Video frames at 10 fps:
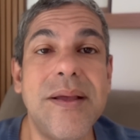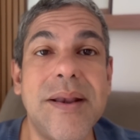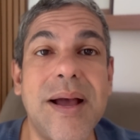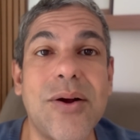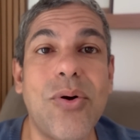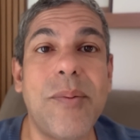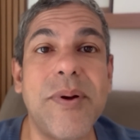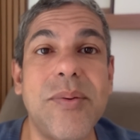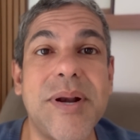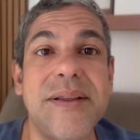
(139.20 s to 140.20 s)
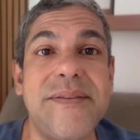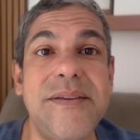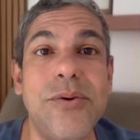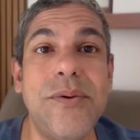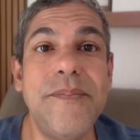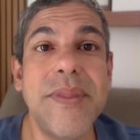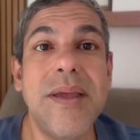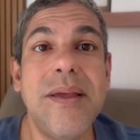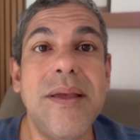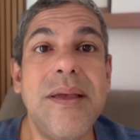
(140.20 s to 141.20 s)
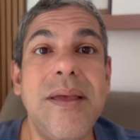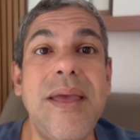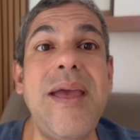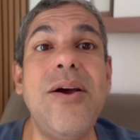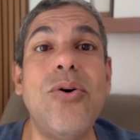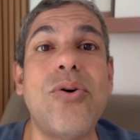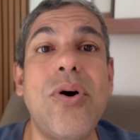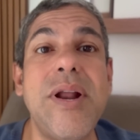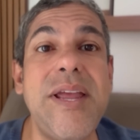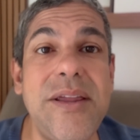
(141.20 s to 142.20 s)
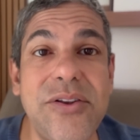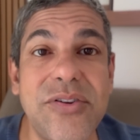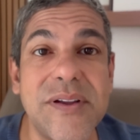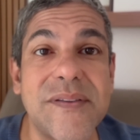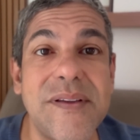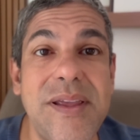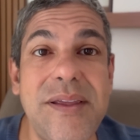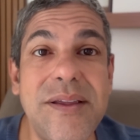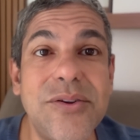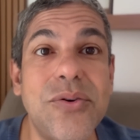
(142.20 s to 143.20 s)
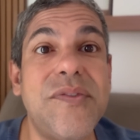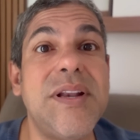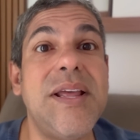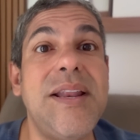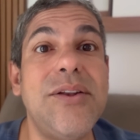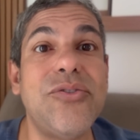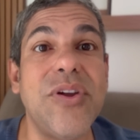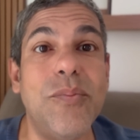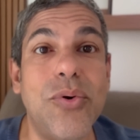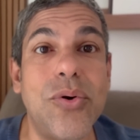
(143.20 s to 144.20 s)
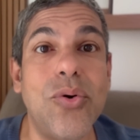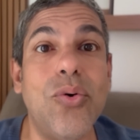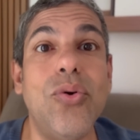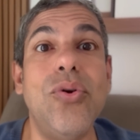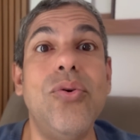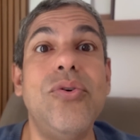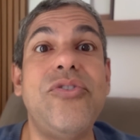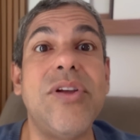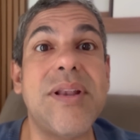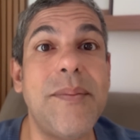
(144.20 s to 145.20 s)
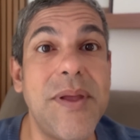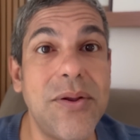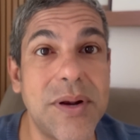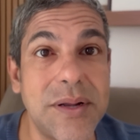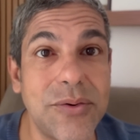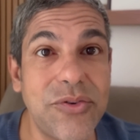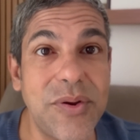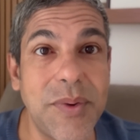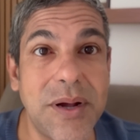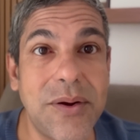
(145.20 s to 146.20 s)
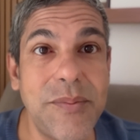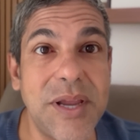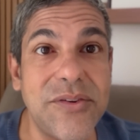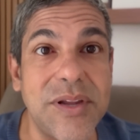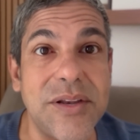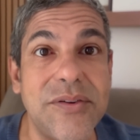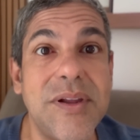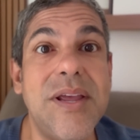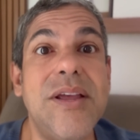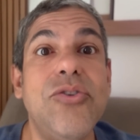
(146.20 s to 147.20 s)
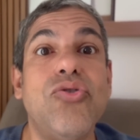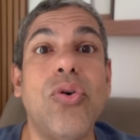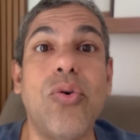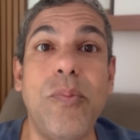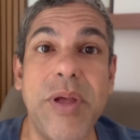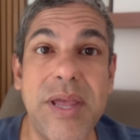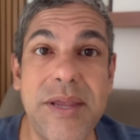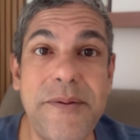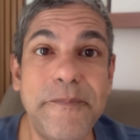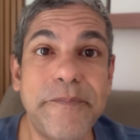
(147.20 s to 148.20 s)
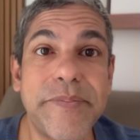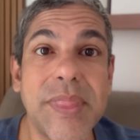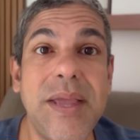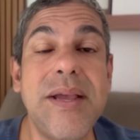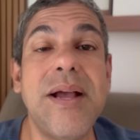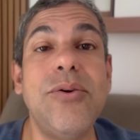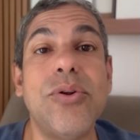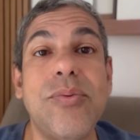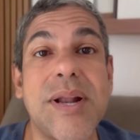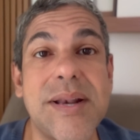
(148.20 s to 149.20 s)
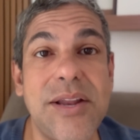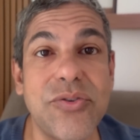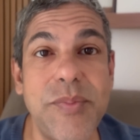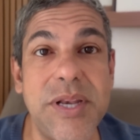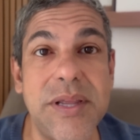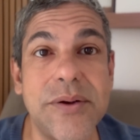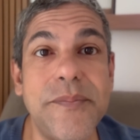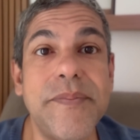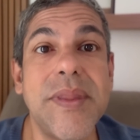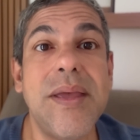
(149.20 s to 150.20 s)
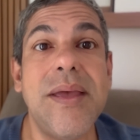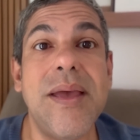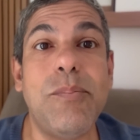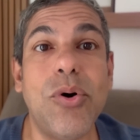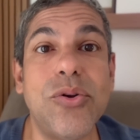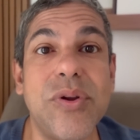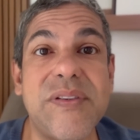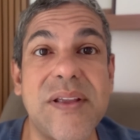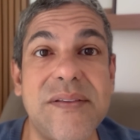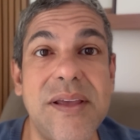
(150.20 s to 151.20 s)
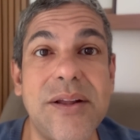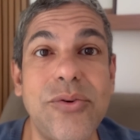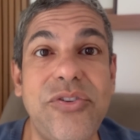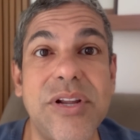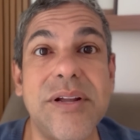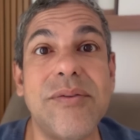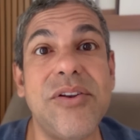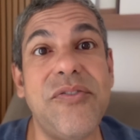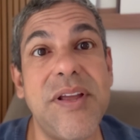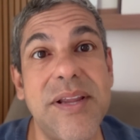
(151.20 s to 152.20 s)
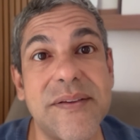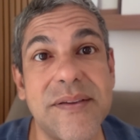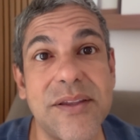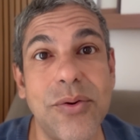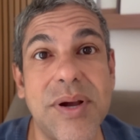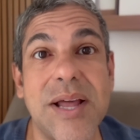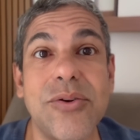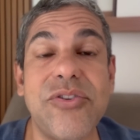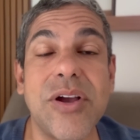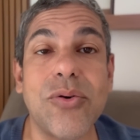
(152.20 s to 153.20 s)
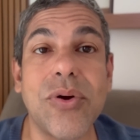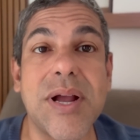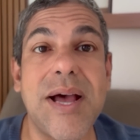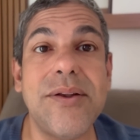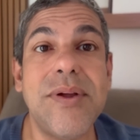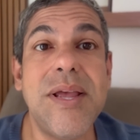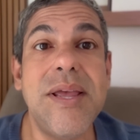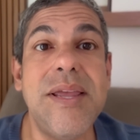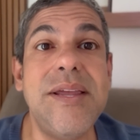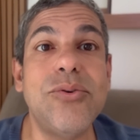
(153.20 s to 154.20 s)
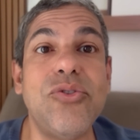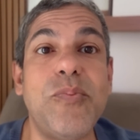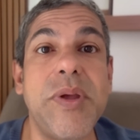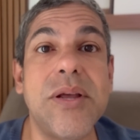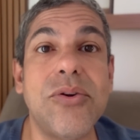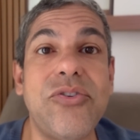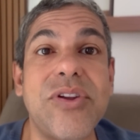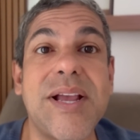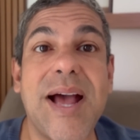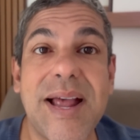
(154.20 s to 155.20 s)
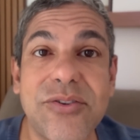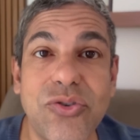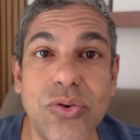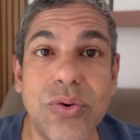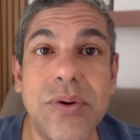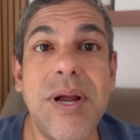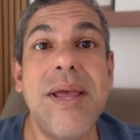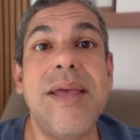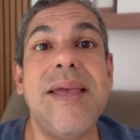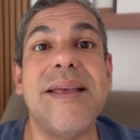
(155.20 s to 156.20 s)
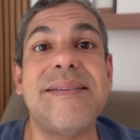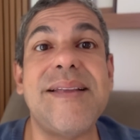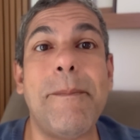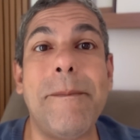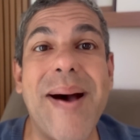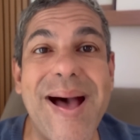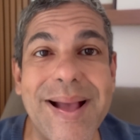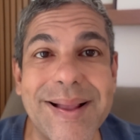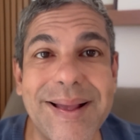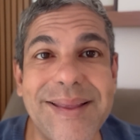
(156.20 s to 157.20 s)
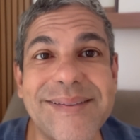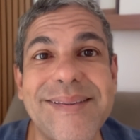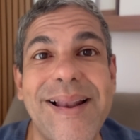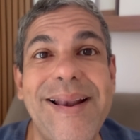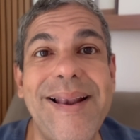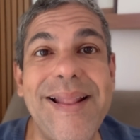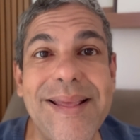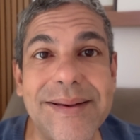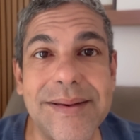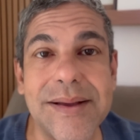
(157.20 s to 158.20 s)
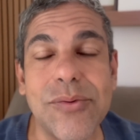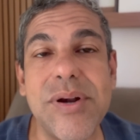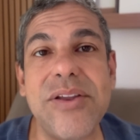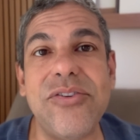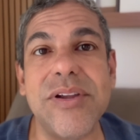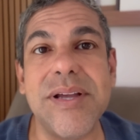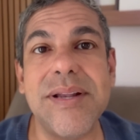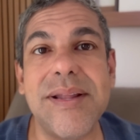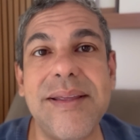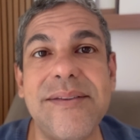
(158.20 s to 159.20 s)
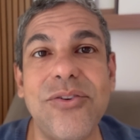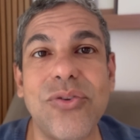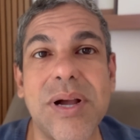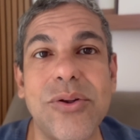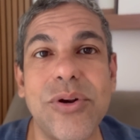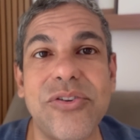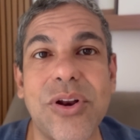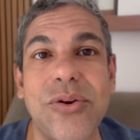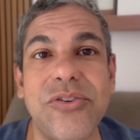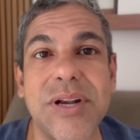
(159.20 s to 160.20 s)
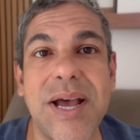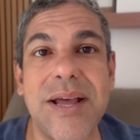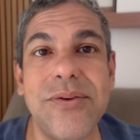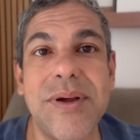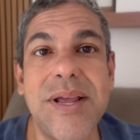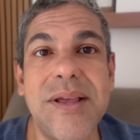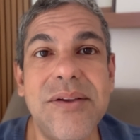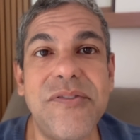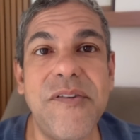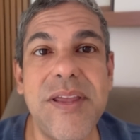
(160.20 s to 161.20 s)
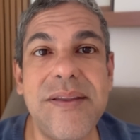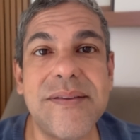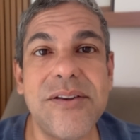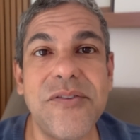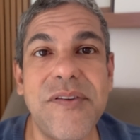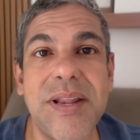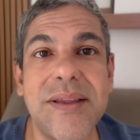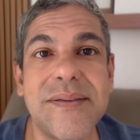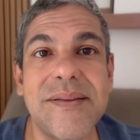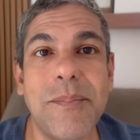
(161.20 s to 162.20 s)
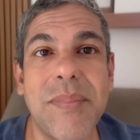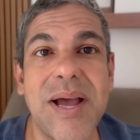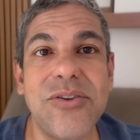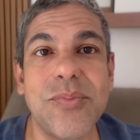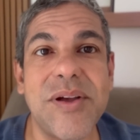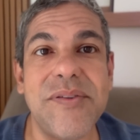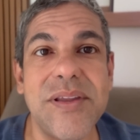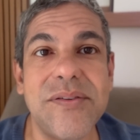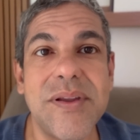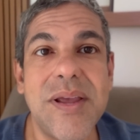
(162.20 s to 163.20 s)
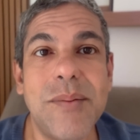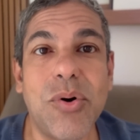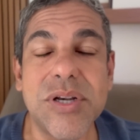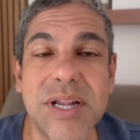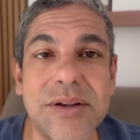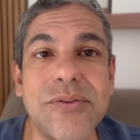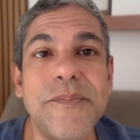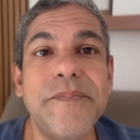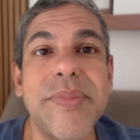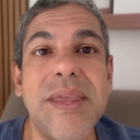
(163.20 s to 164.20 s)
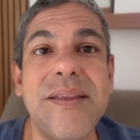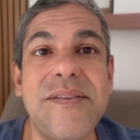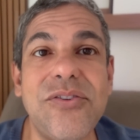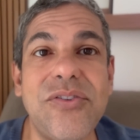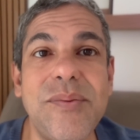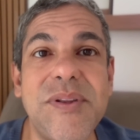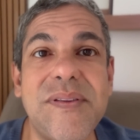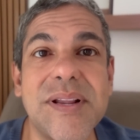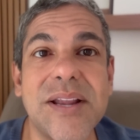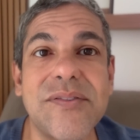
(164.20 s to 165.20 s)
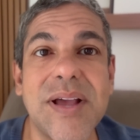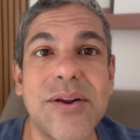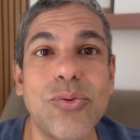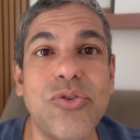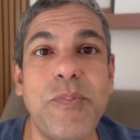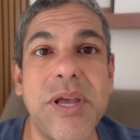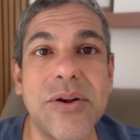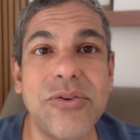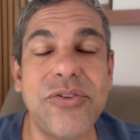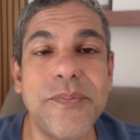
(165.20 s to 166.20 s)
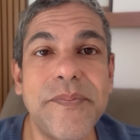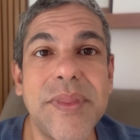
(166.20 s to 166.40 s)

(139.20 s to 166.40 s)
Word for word: na Copa do Brasil. E o Corinthians, hein? Do Vanderlei Luxemburgo. O Lucha tá melhorando o timão, minha gente. Jogou bem e ganhou do Atlético Mineiro é por 2 a 0, tirando a diferença que o Galo tinha colocado. E nos pênaltis, Cássio, essa marca, essa lenda corintiana, esse jogador extraordinário, fez a diferença mais uma vez. Portanto, esses times se classificaram nos pênaltis.